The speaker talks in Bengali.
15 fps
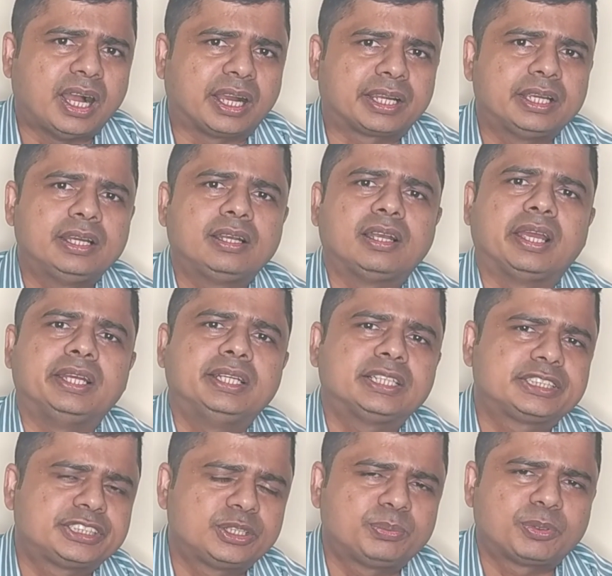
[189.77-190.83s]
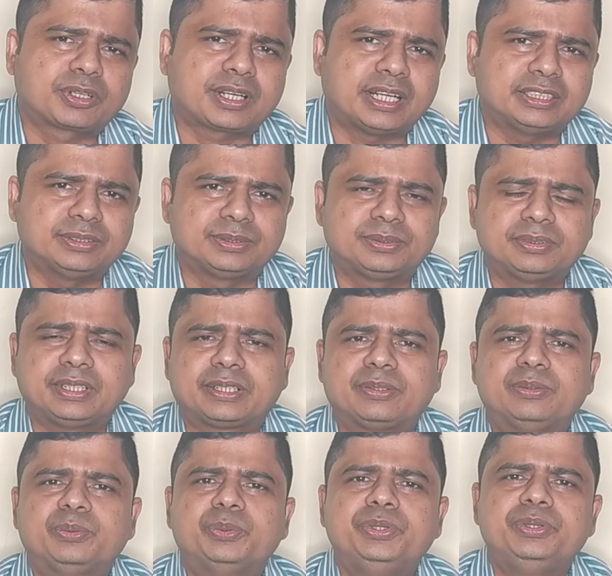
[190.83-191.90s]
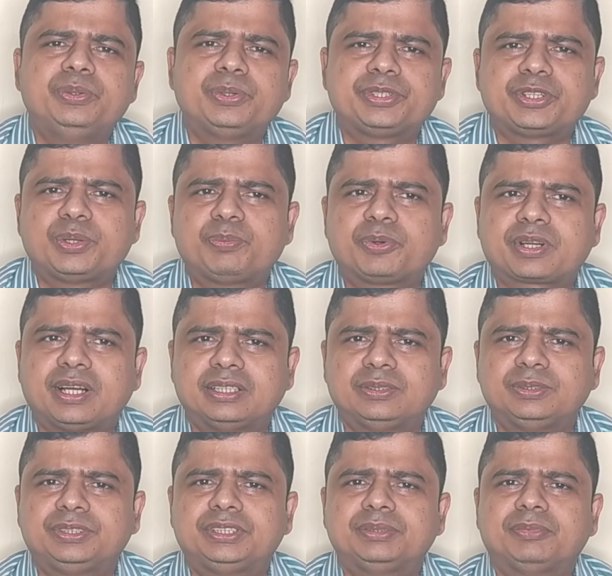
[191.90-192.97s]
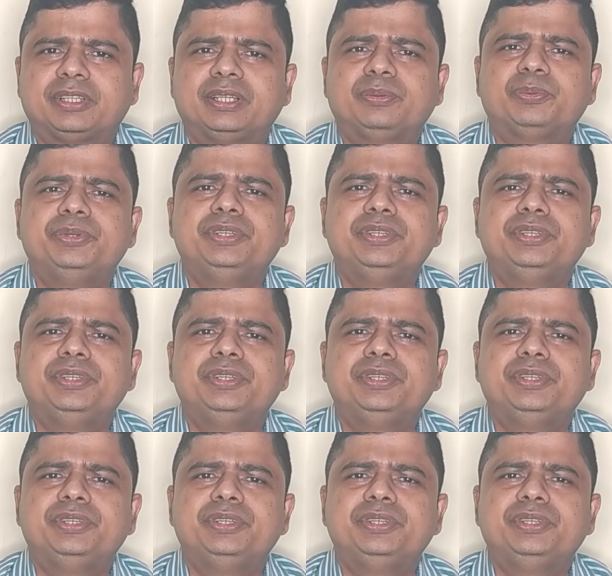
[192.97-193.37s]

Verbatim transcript: আগে লাইনেক্সের উপর কাজ হতো এখন উইন্ডোজের উপর কাজ হচ্ছে মানে